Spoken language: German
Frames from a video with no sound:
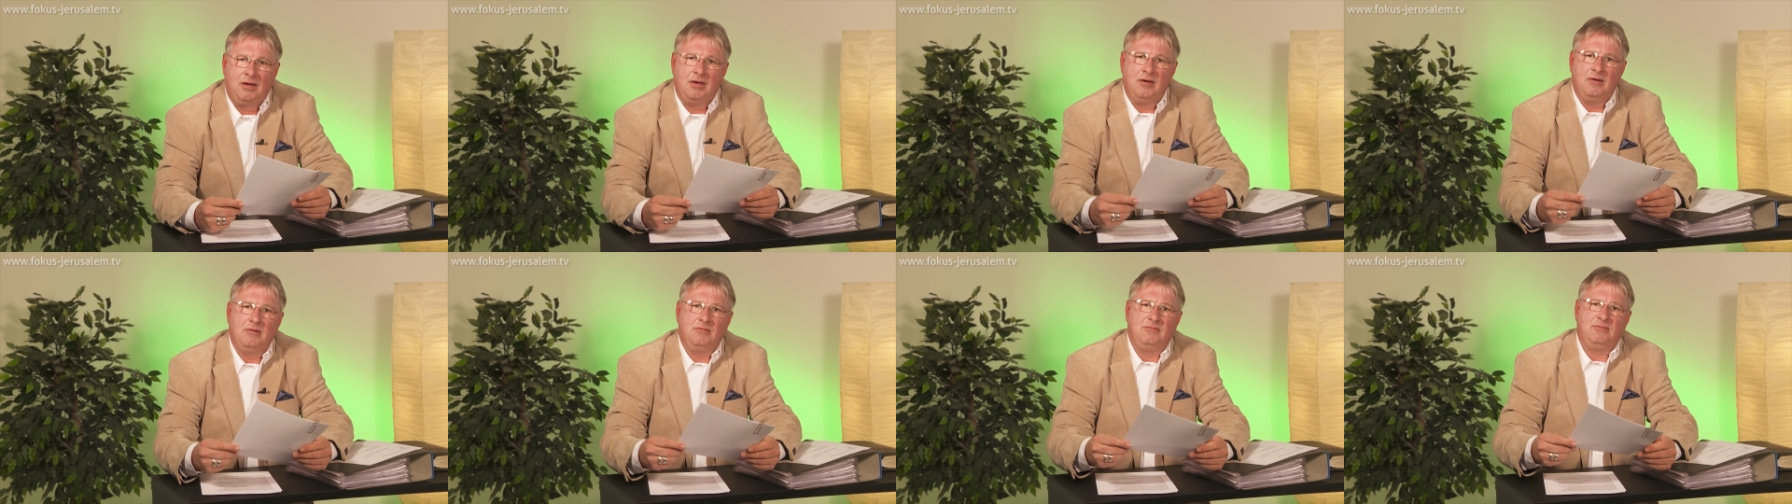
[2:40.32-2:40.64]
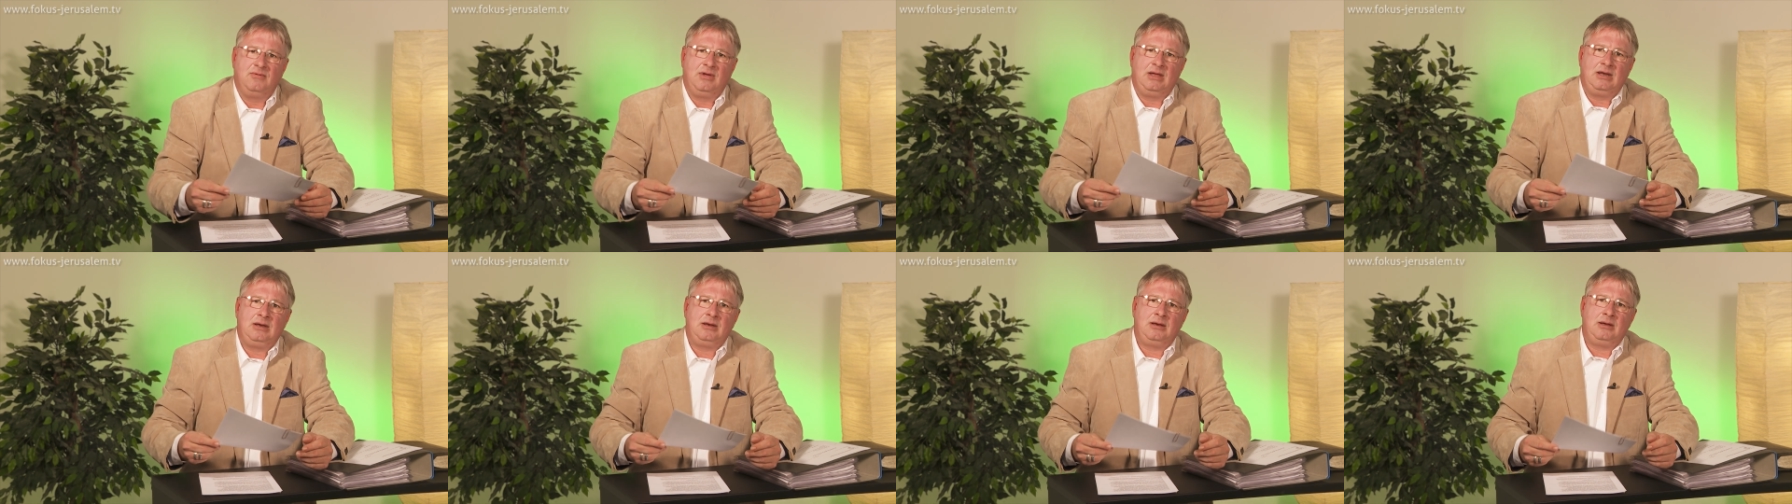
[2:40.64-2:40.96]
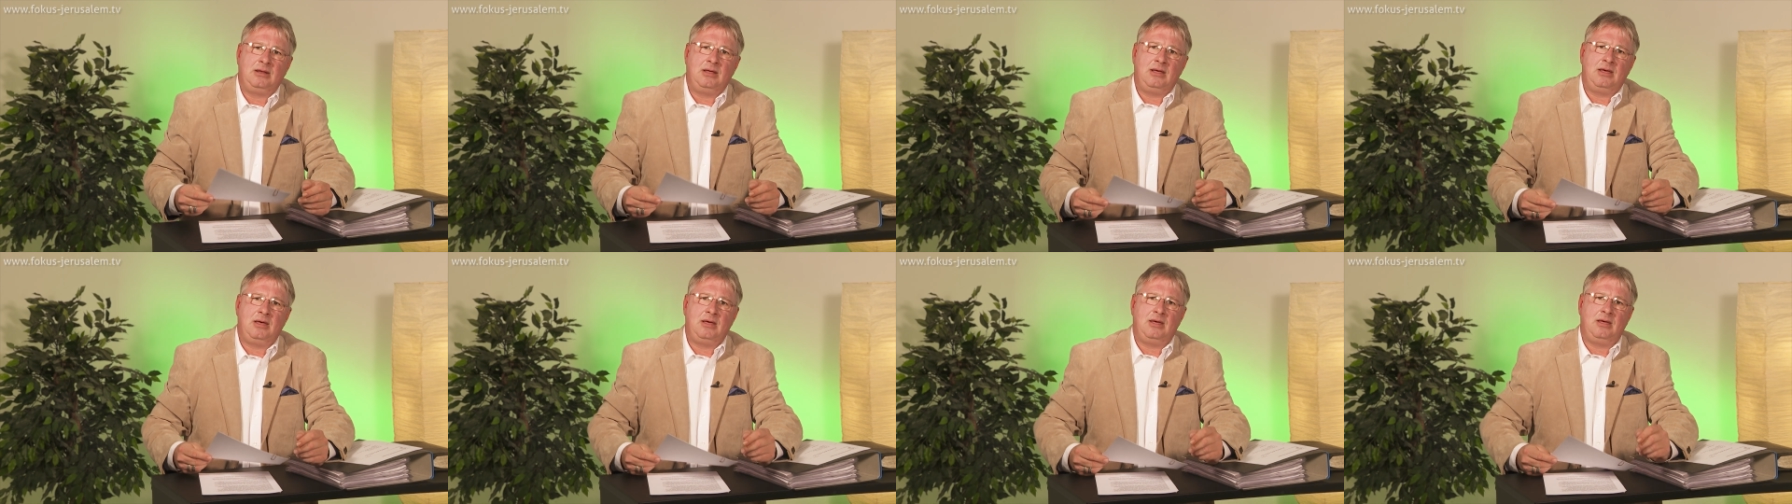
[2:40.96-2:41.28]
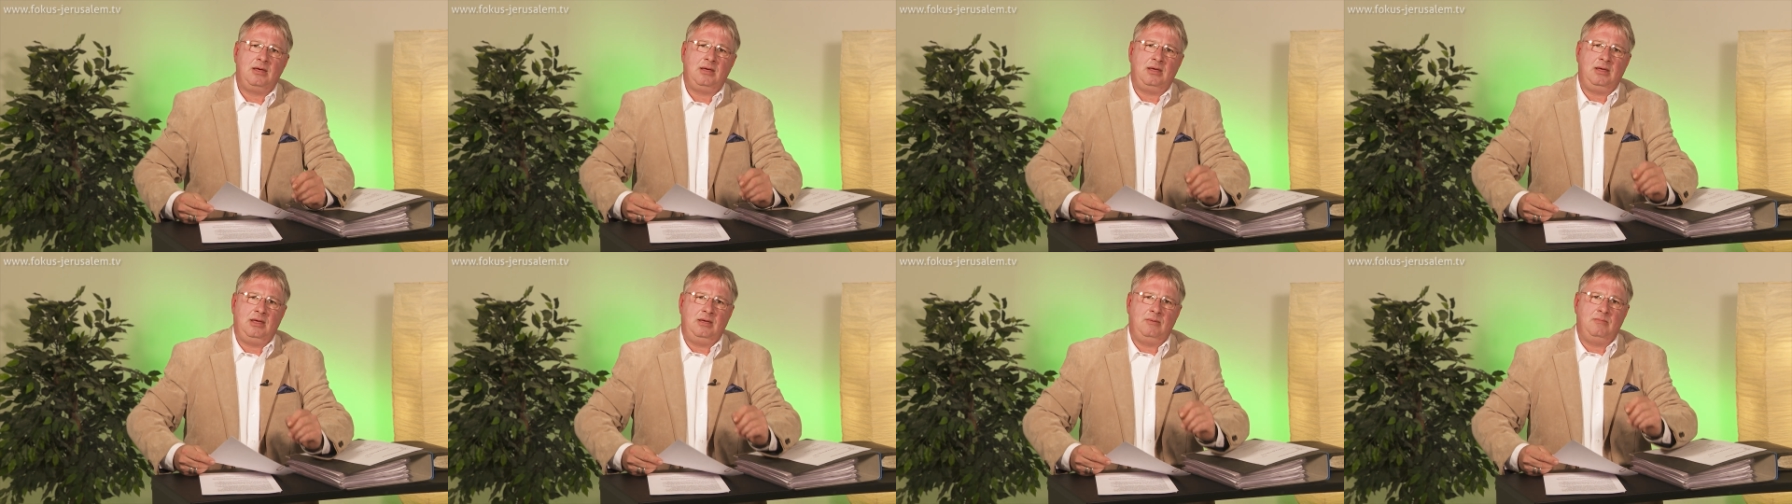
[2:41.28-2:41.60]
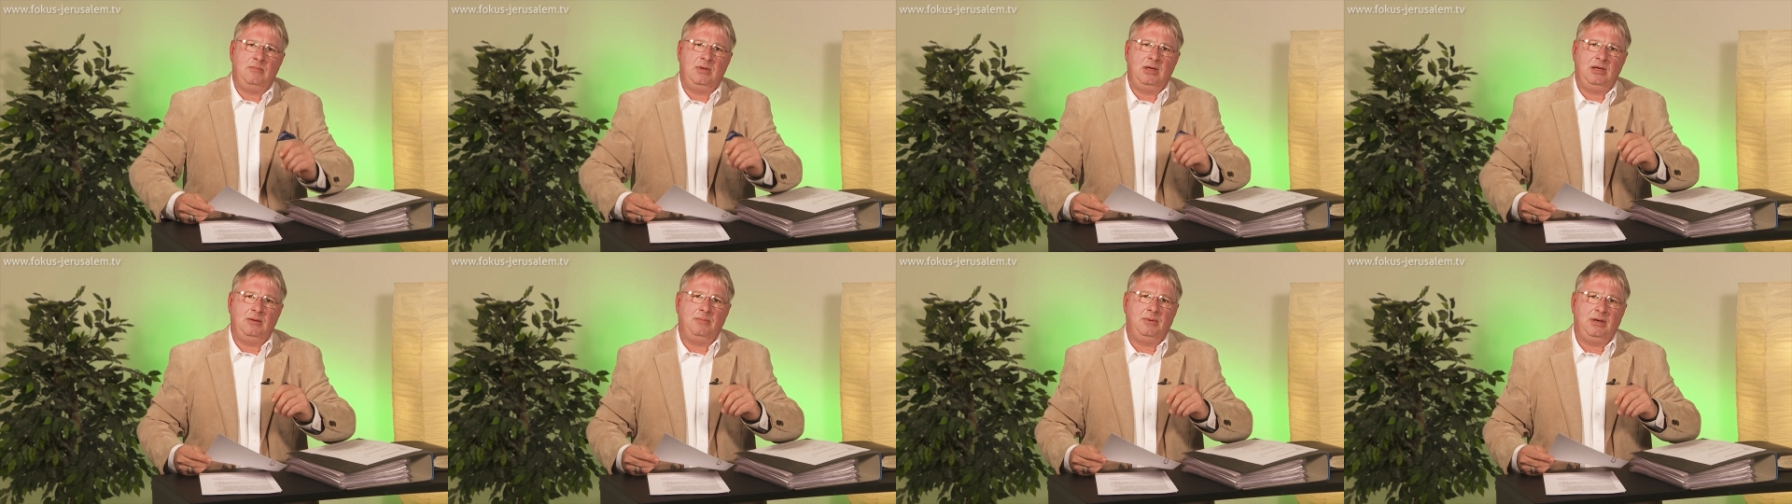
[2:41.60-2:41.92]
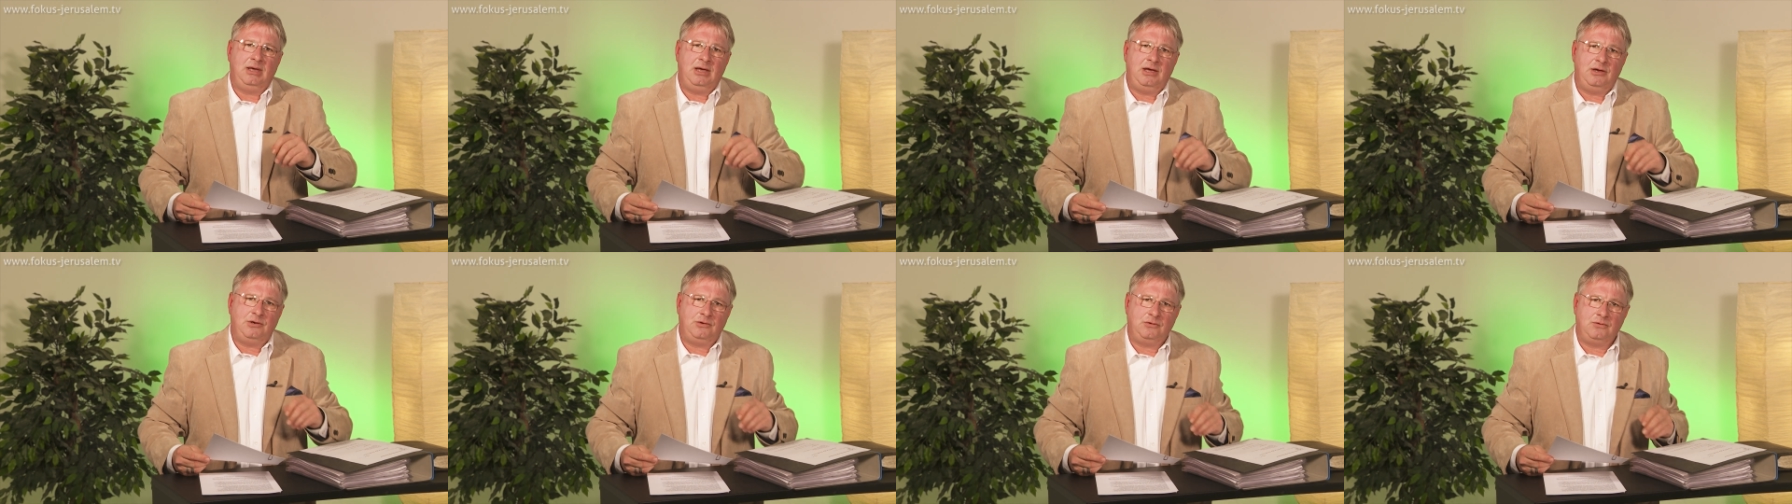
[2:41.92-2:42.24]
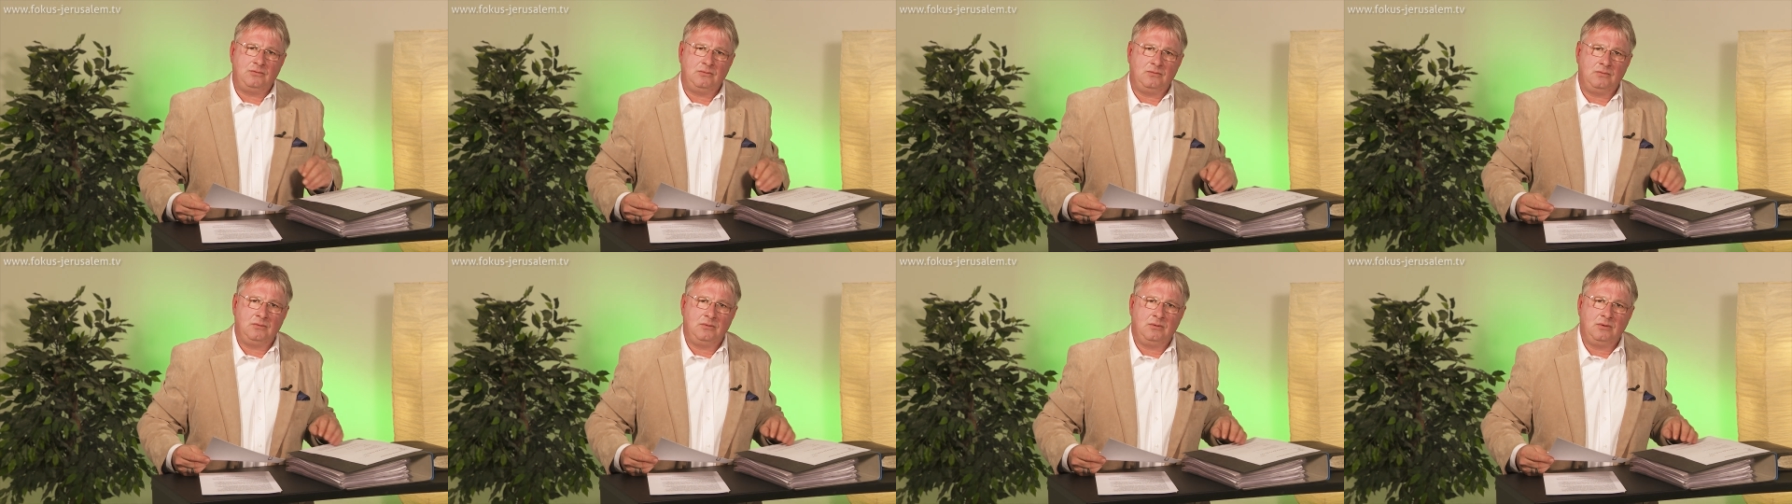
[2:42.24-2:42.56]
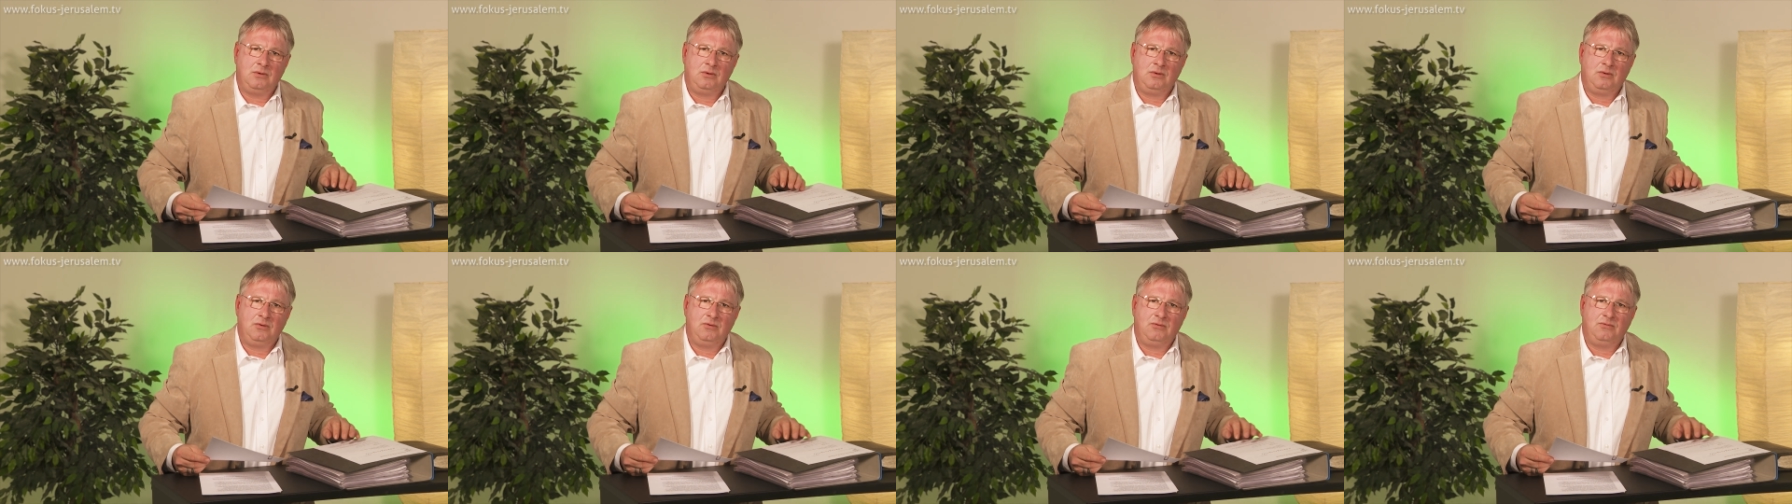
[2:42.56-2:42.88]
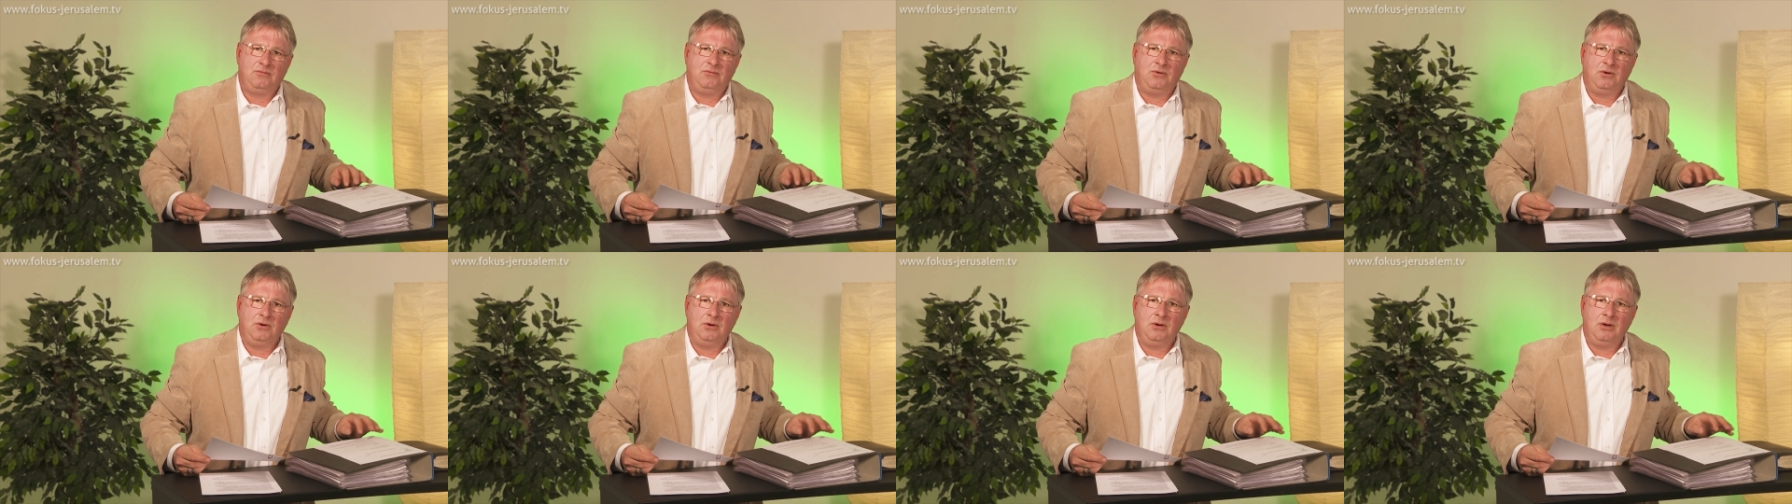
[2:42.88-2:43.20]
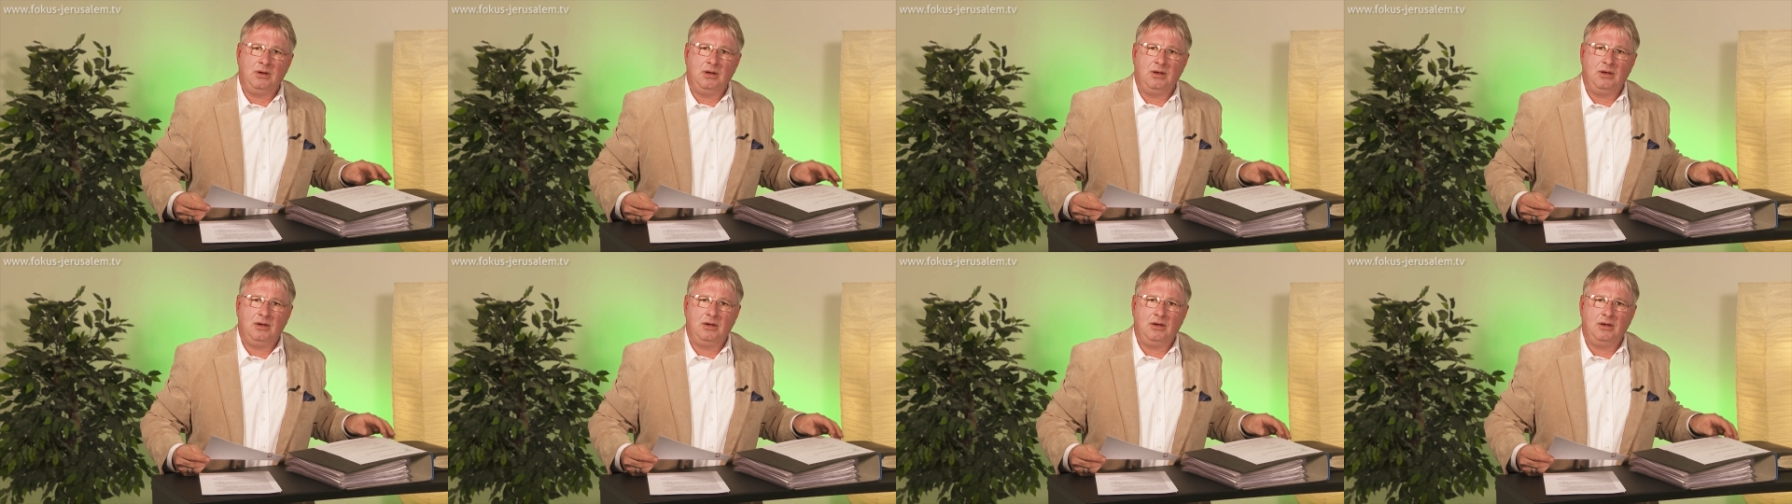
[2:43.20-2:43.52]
Wenn äh, im Hebräischen von